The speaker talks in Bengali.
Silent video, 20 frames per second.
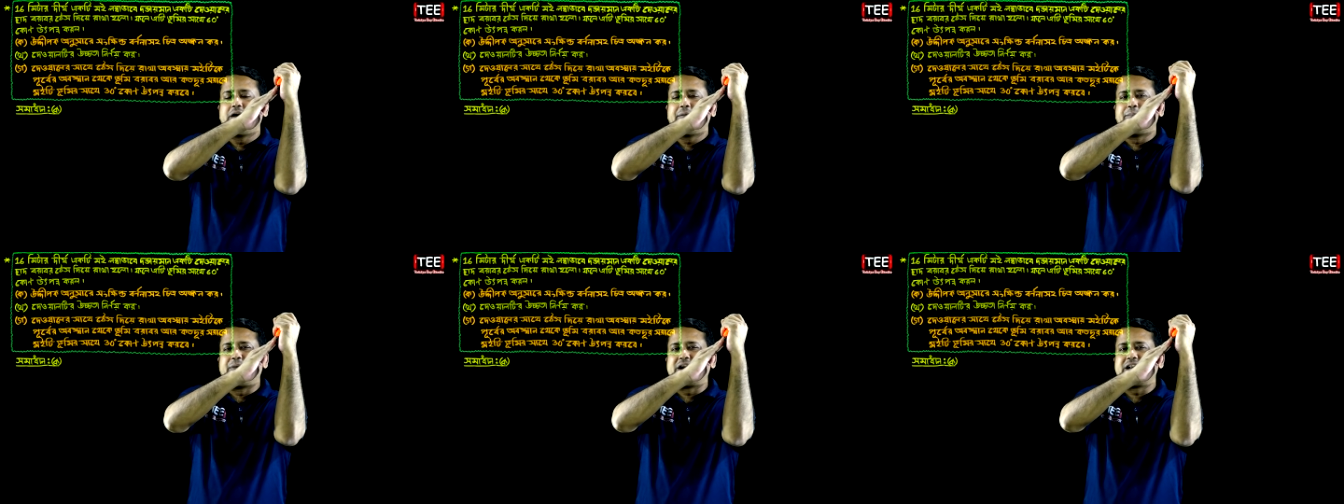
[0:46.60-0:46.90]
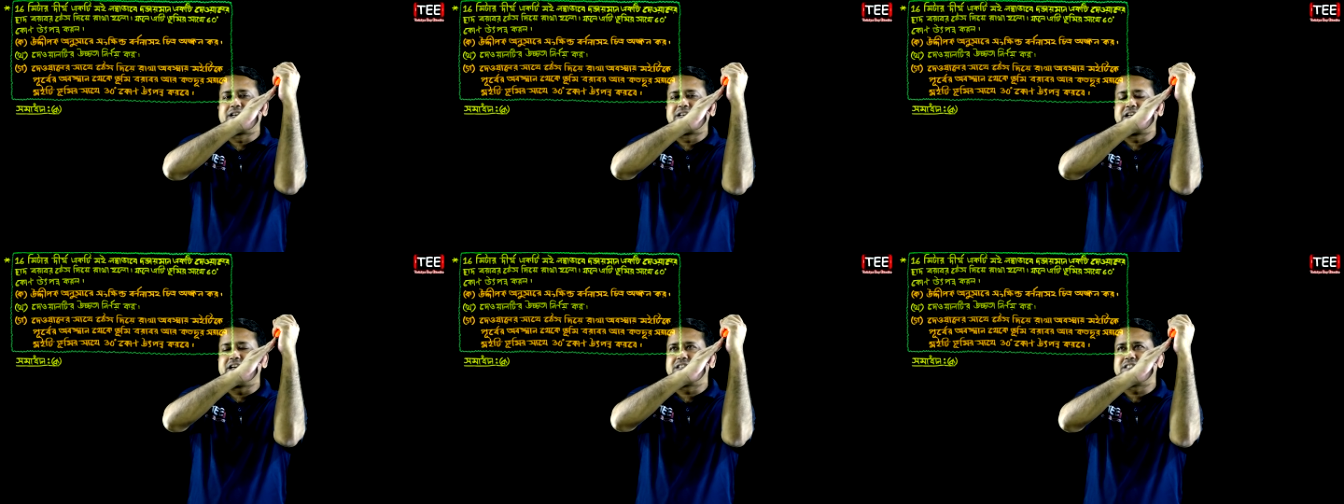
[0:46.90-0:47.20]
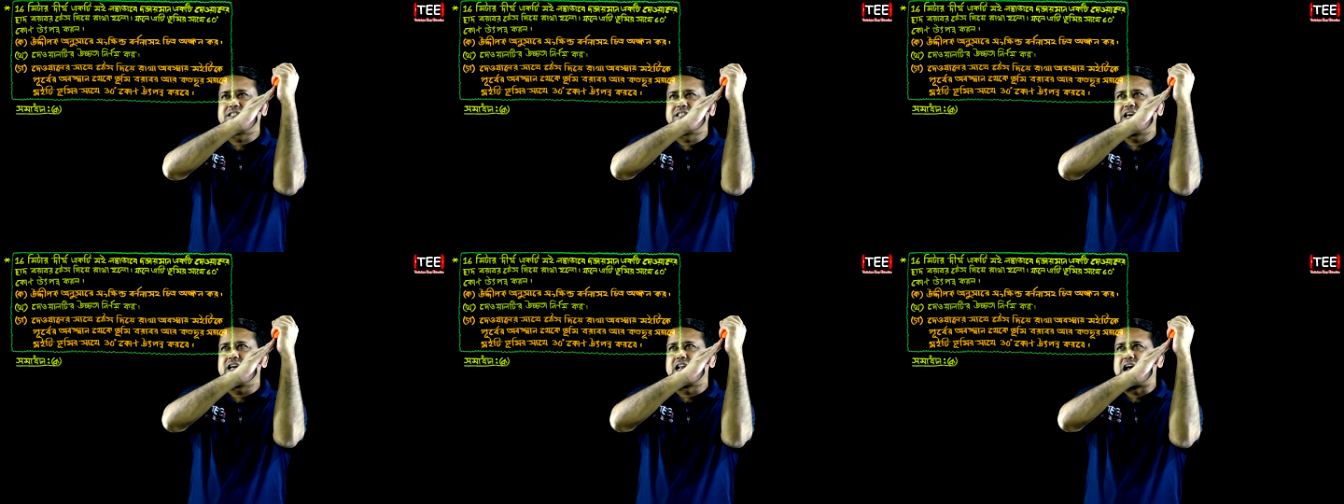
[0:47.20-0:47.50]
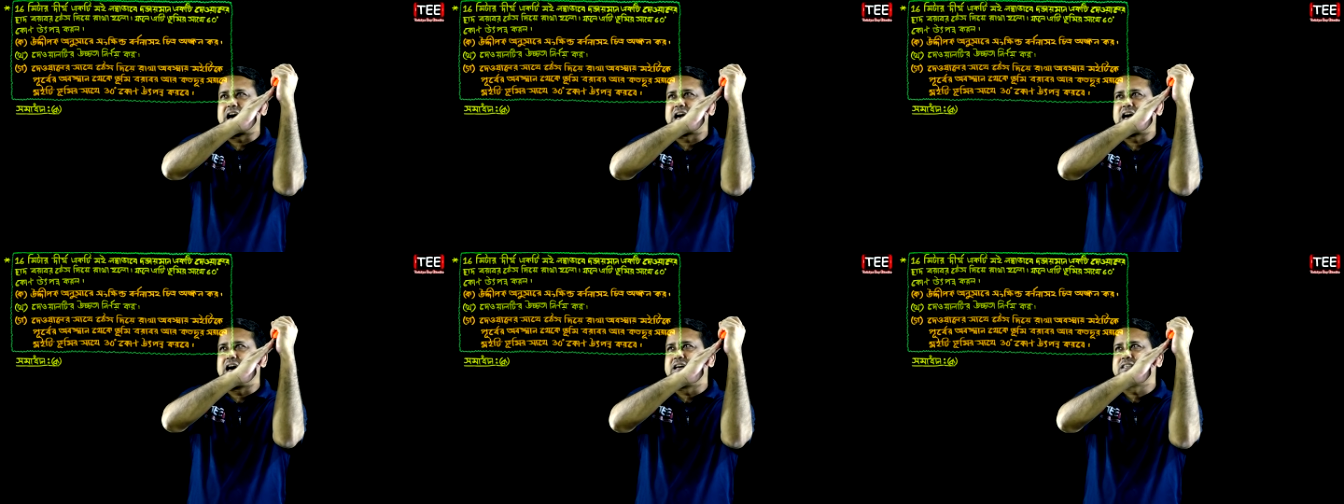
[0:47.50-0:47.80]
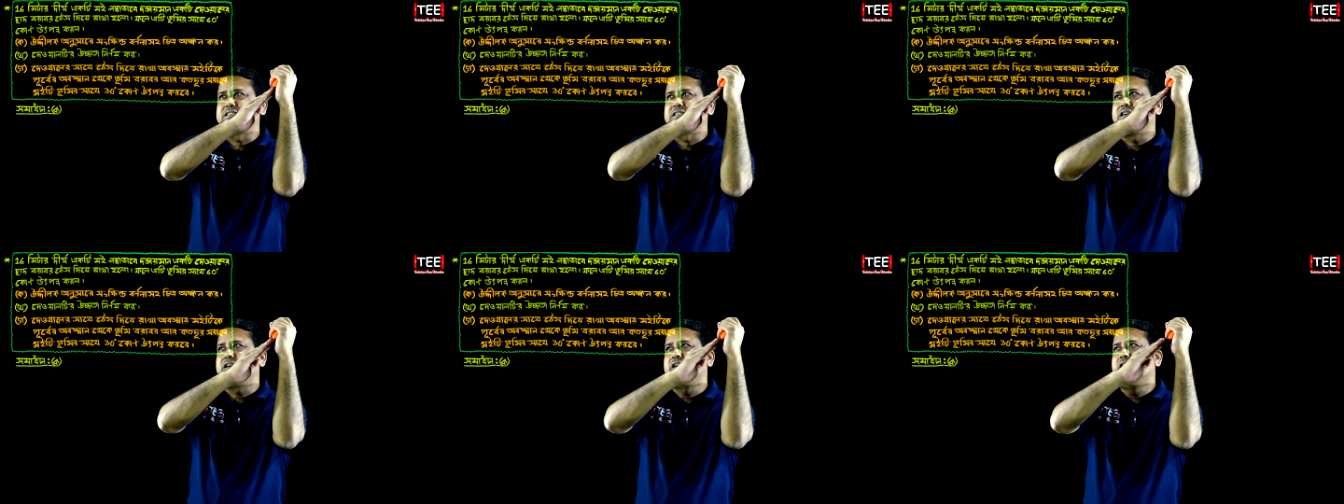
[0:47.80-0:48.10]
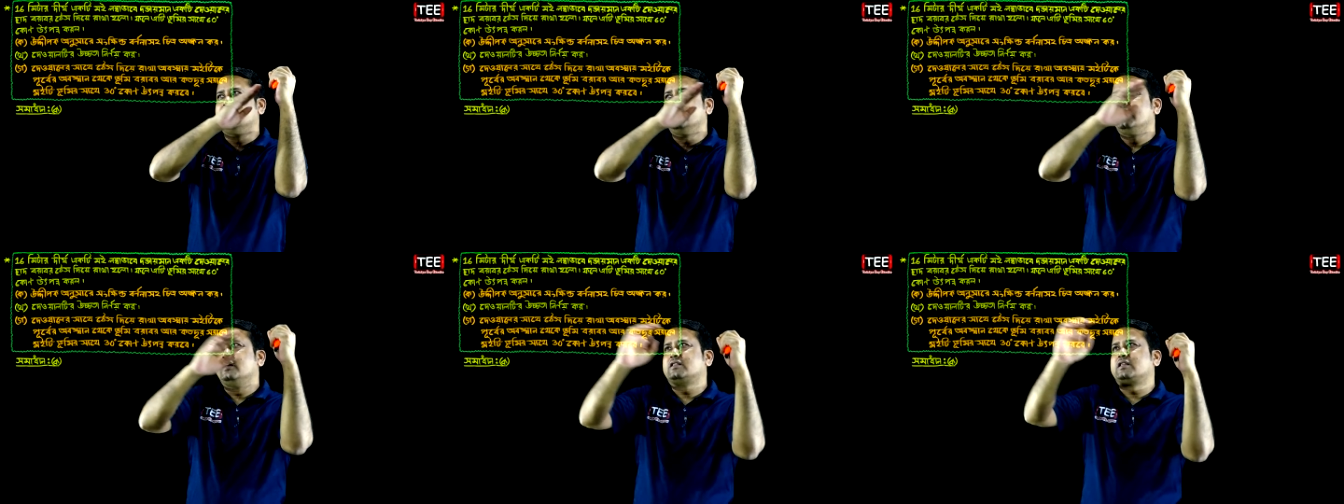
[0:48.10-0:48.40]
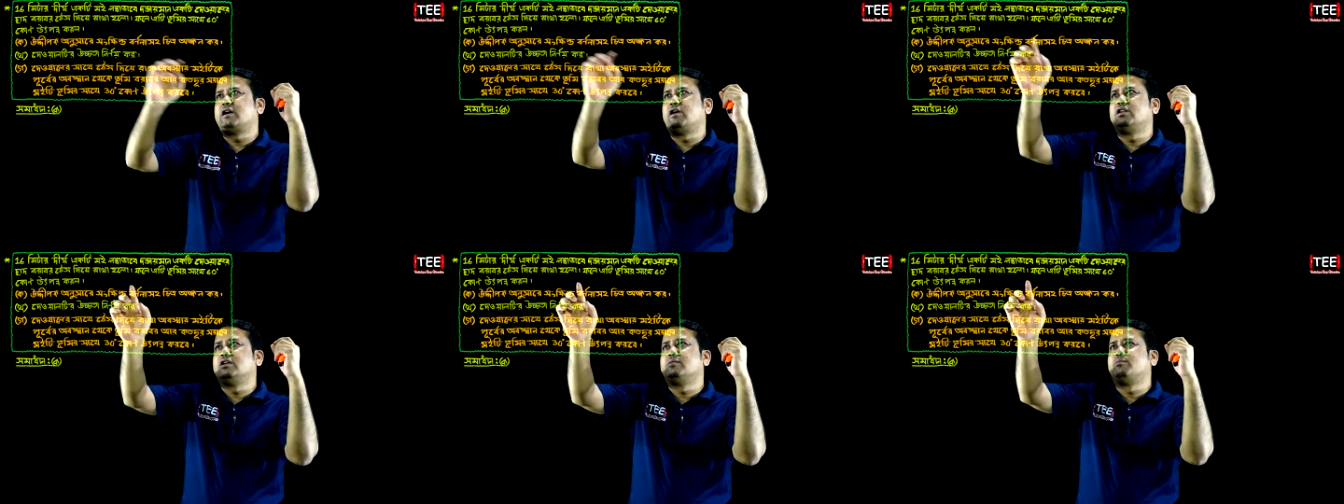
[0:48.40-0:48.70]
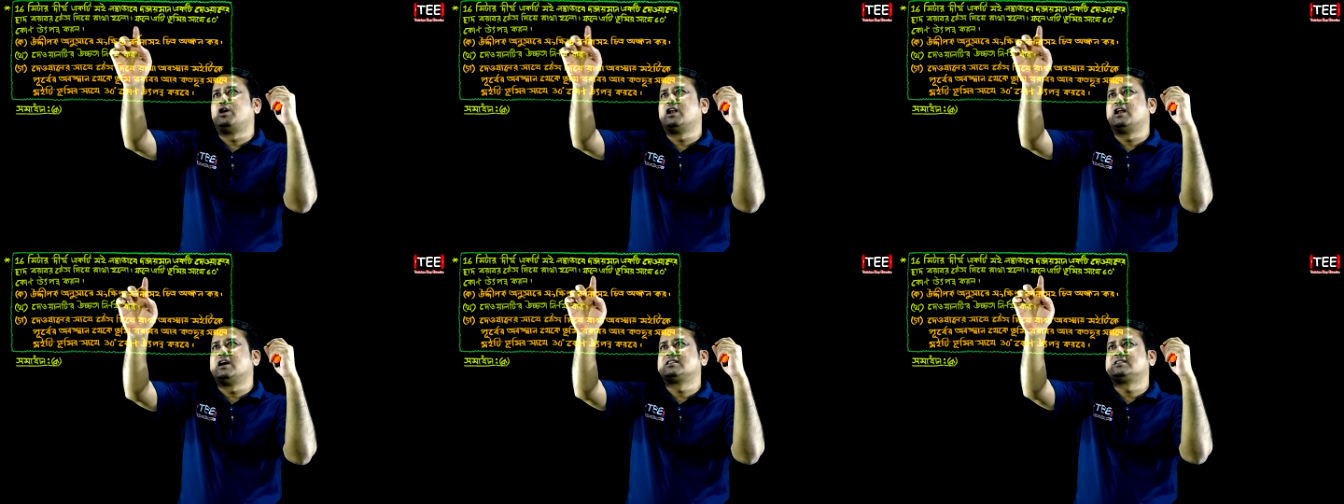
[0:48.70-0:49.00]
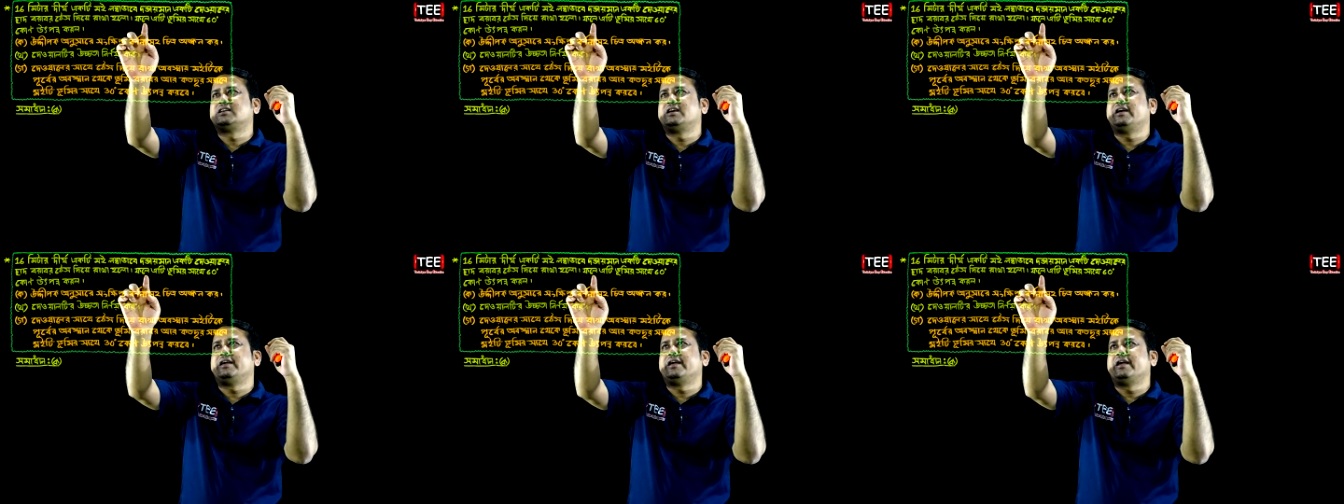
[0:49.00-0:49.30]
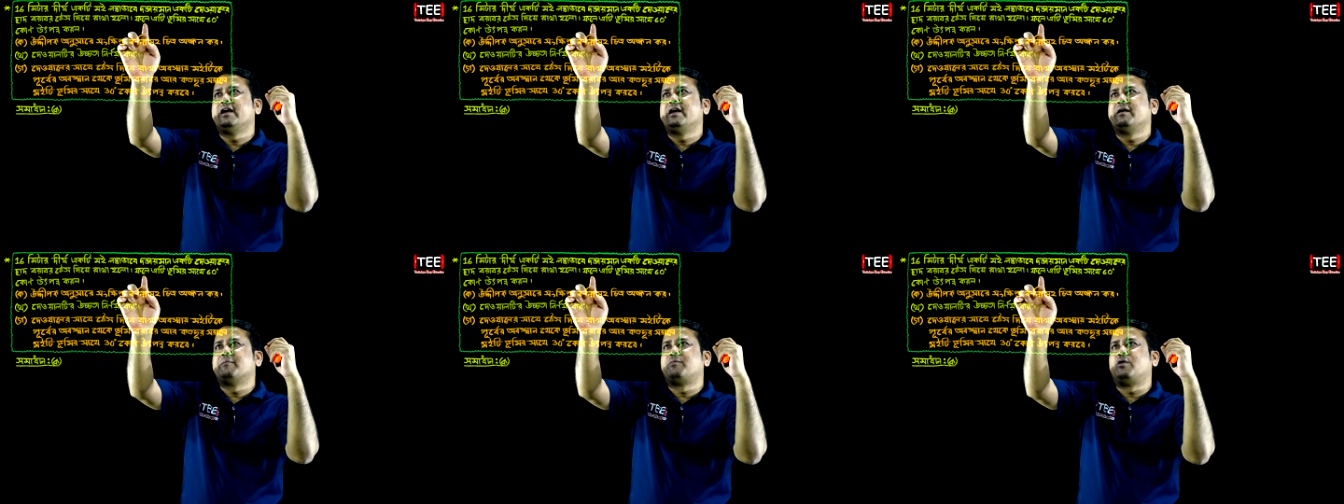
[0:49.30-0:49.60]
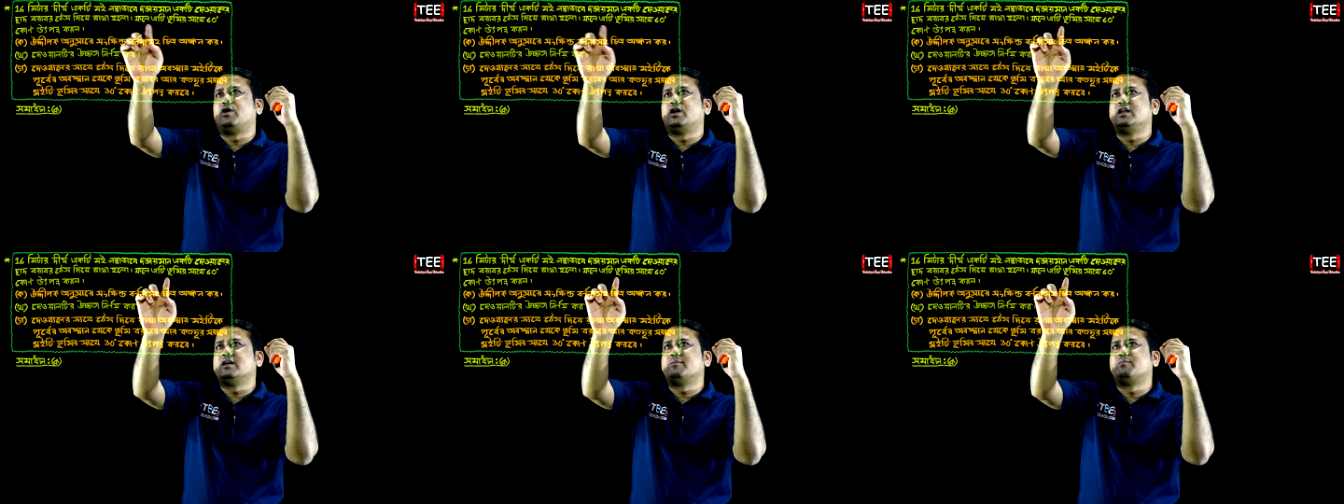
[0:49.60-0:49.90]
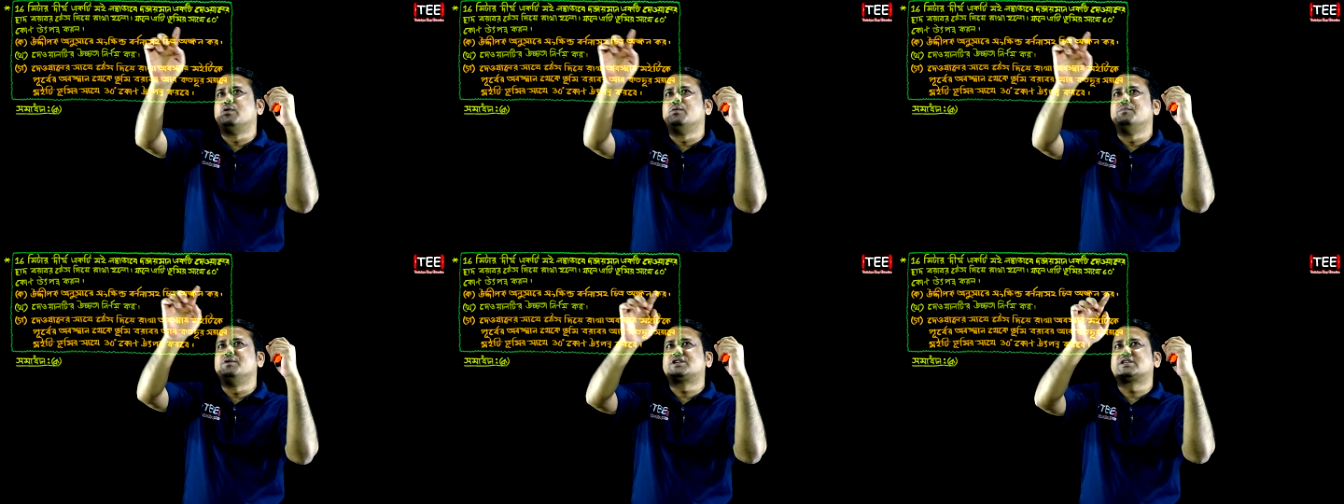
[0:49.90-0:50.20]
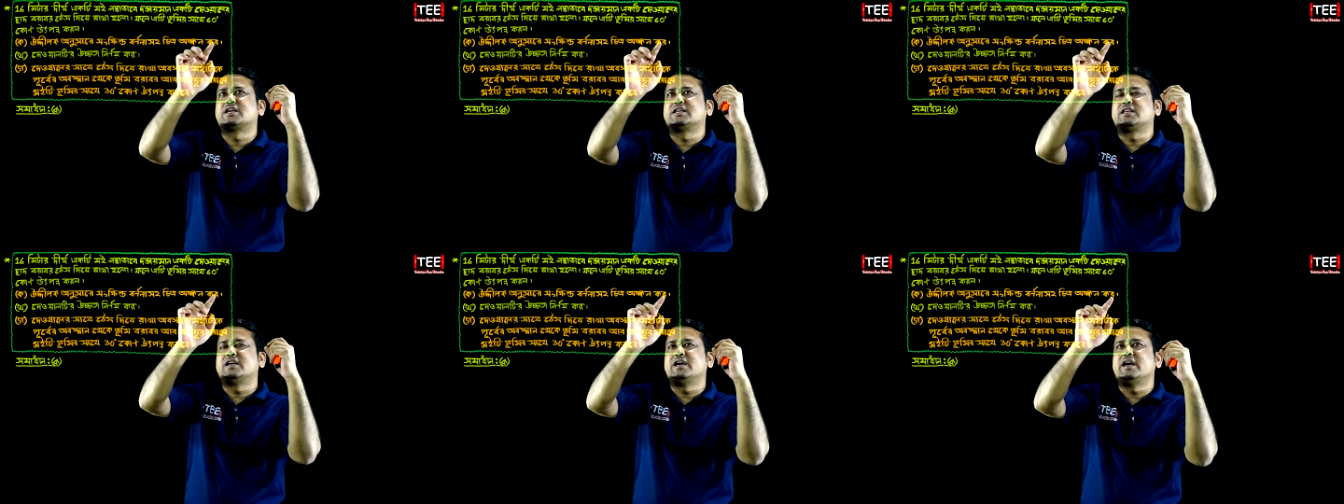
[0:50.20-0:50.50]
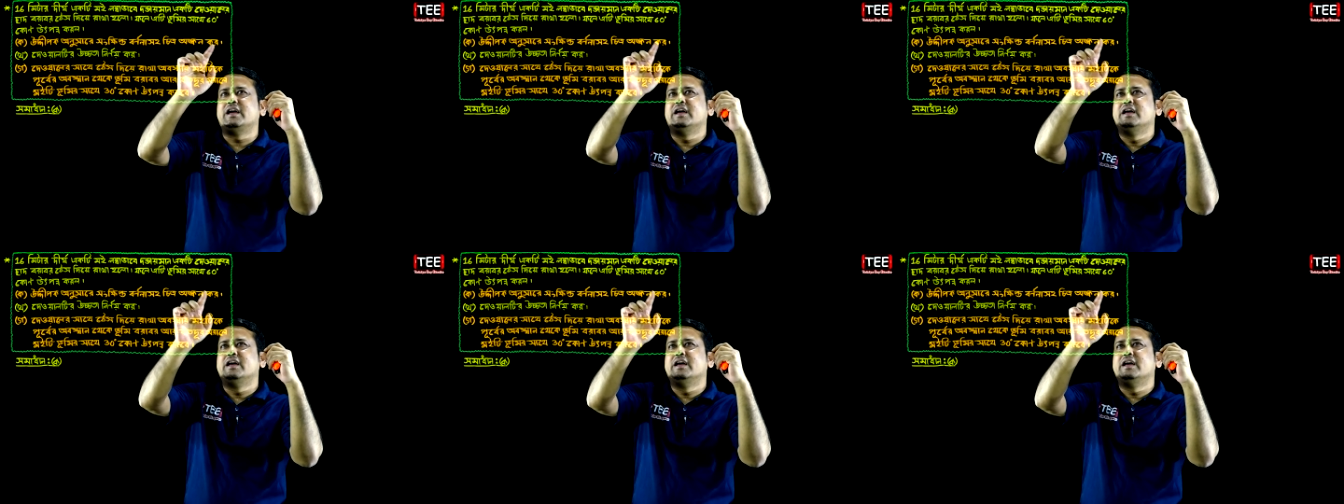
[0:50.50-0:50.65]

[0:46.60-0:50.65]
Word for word: মানে ঠেস দিয়ে রাখা আছে তাহলে বলা আছে ফলে ভূমির সাথে